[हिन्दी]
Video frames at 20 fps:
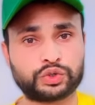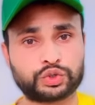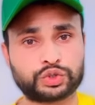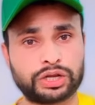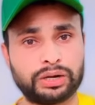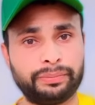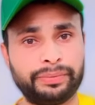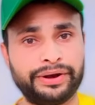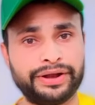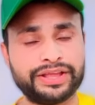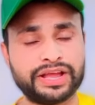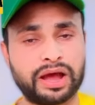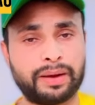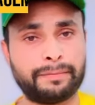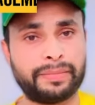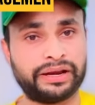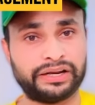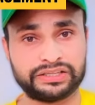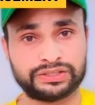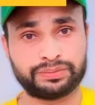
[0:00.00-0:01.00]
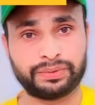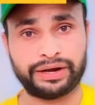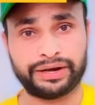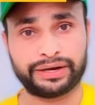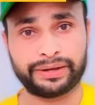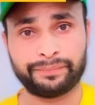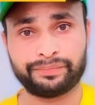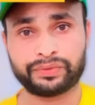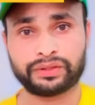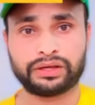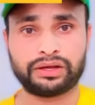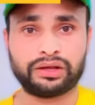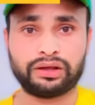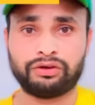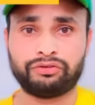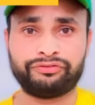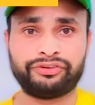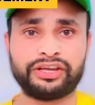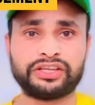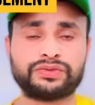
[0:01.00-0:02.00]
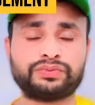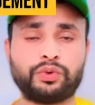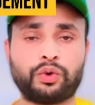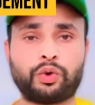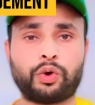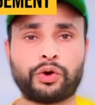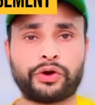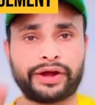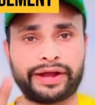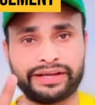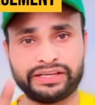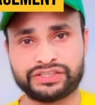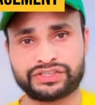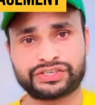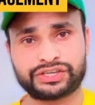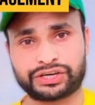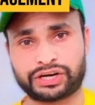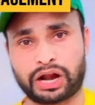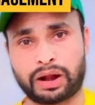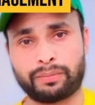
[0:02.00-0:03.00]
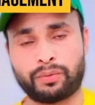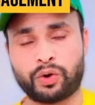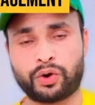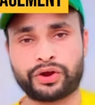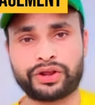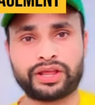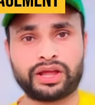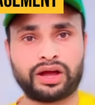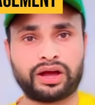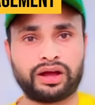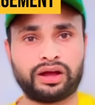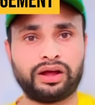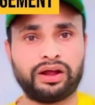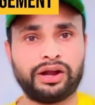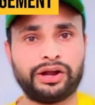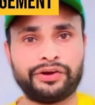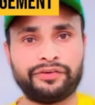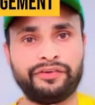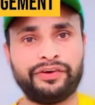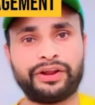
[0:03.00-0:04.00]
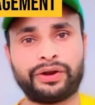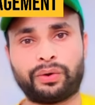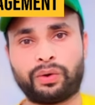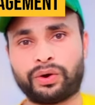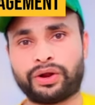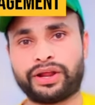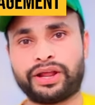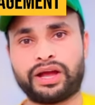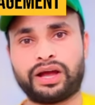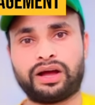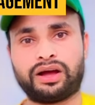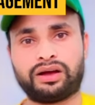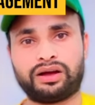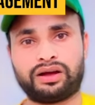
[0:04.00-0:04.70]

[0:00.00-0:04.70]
सोशल मीडिया मैनेजमेंट फेसबुक हो गया इंस्टाग्राम हो गया ट्विटर हो गया